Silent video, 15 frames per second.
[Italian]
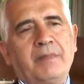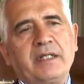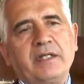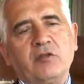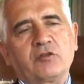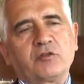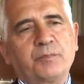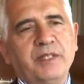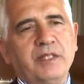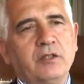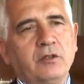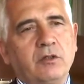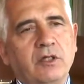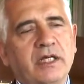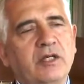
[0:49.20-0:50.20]
perché lo
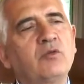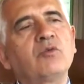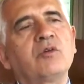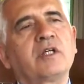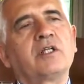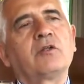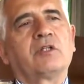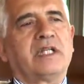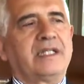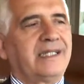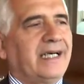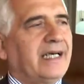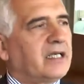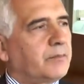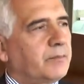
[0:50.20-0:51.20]
spirito è un grido
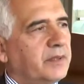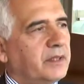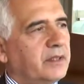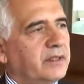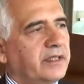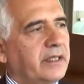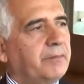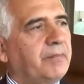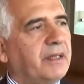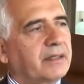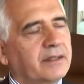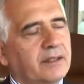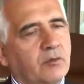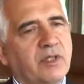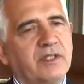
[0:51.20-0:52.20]
d'allarme che
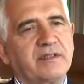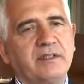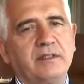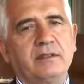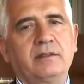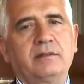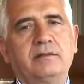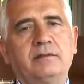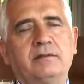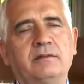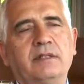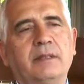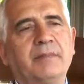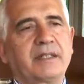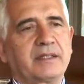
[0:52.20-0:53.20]
parte quasi
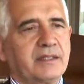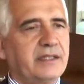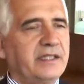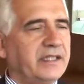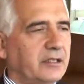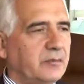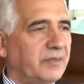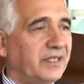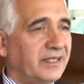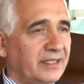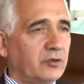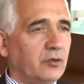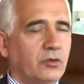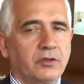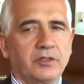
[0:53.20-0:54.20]
eh, da parte degli
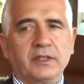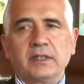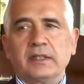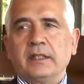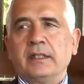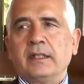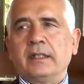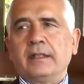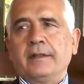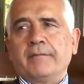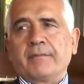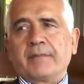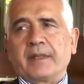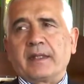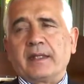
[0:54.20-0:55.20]
albergatori,
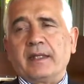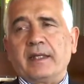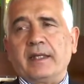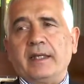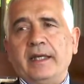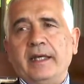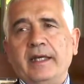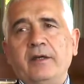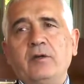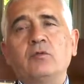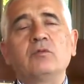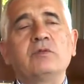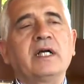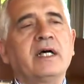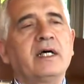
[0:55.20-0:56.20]
è
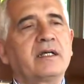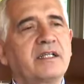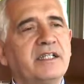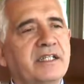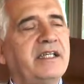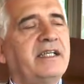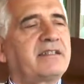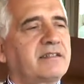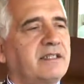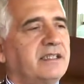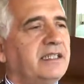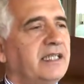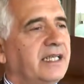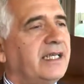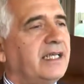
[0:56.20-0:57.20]
una richiesta
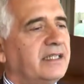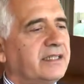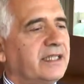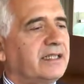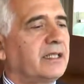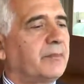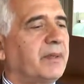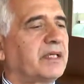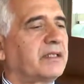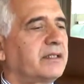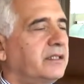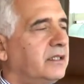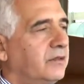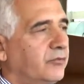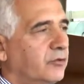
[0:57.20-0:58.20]
di legalità da
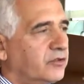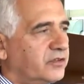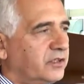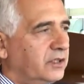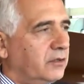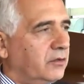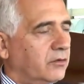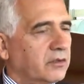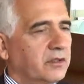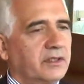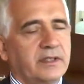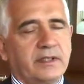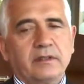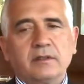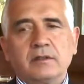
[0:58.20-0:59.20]
parte delle forze
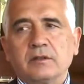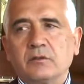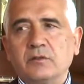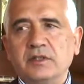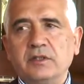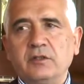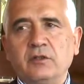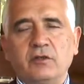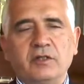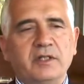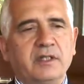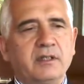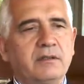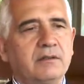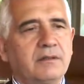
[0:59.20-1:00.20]
dell'ordine. Quindi
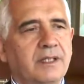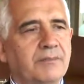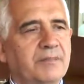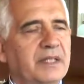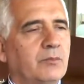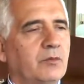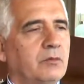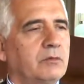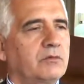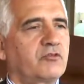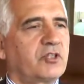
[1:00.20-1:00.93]
noi abbiamo